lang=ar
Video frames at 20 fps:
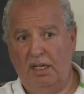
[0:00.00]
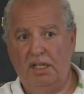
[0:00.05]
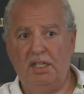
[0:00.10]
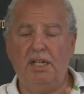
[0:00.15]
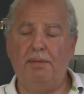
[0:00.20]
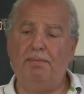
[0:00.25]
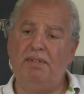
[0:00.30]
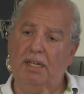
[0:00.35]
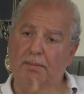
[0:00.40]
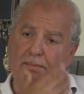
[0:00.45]

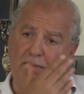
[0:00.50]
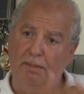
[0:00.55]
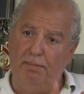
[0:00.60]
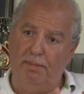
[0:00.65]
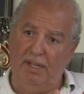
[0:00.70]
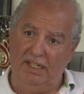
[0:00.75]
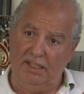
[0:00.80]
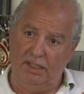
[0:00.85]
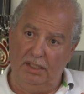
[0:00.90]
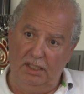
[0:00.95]
جابتها من
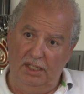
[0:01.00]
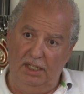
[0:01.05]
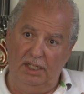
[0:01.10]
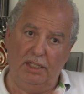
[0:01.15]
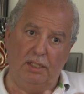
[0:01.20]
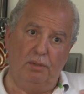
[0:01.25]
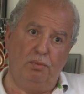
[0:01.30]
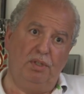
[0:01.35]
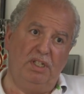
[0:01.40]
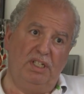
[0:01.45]
بعد
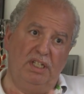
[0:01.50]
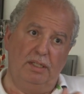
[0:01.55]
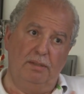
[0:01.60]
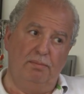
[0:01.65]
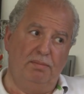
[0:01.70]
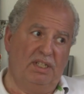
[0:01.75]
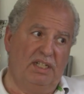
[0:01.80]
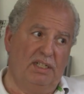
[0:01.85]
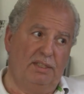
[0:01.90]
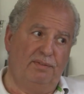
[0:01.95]
حيت الوداد
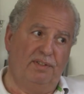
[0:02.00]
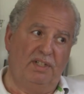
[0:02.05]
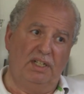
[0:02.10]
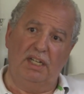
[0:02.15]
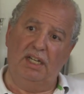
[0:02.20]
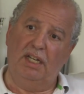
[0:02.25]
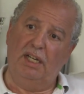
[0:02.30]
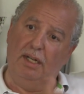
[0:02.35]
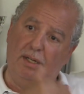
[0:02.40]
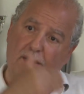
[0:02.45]
مشات في
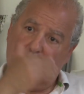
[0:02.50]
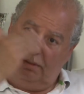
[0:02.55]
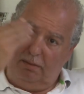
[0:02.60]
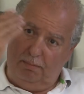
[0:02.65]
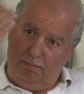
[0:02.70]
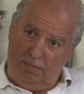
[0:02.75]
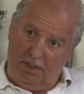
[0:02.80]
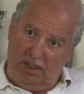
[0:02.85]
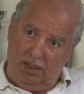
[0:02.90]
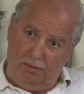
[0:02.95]
الاخر
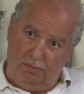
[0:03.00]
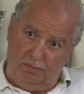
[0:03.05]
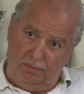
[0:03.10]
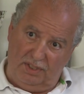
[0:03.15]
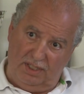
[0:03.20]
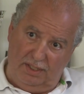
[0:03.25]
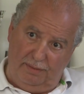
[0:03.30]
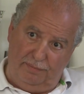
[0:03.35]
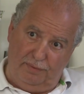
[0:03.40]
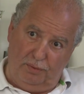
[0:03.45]
مشاو
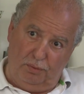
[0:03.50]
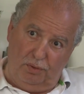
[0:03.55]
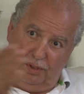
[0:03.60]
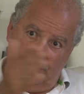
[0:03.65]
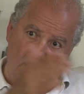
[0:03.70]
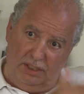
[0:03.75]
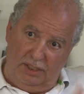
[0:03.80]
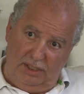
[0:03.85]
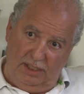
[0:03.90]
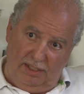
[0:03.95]
سافروا
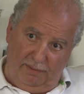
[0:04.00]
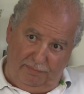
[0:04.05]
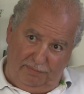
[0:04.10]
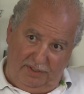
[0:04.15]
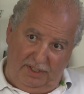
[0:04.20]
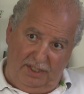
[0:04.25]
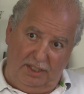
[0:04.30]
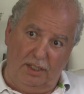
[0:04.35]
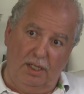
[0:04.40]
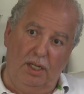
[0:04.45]

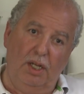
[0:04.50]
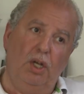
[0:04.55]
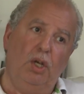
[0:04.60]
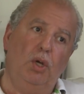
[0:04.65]
لافريك